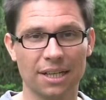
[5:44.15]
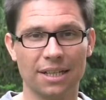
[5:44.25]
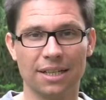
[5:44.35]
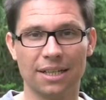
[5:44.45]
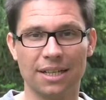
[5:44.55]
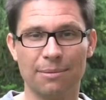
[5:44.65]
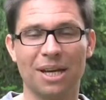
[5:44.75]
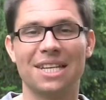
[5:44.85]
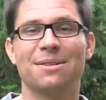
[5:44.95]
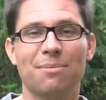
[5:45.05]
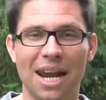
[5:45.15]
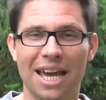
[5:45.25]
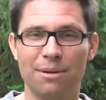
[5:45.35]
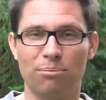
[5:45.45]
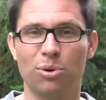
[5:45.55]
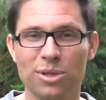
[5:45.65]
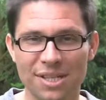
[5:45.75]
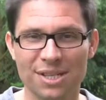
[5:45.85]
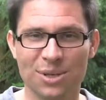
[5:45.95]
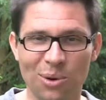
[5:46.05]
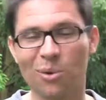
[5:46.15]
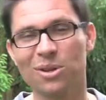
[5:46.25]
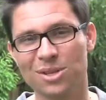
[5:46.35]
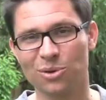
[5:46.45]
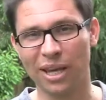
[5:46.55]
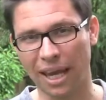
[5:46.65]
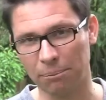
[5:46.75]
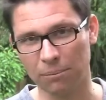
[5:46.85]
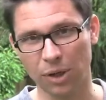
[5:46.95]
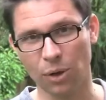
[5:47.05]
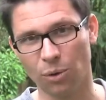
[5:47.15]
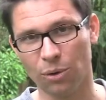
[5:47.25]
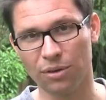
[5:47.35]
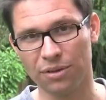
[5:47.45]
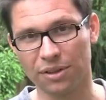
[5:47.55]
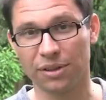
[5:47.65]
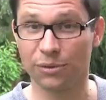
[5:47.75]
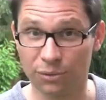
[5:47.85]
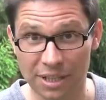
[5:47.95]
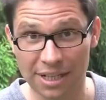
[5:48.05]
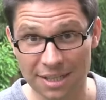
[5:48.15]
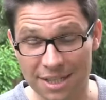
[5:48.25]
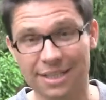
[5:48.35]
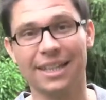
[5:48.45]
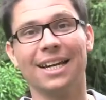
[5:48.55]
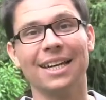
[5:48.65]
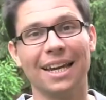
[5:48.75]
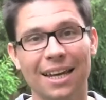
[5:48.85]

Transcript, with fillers: äh, dem Ganzen mal eine Position zu geben. Und äh, vielen herzlichen Dank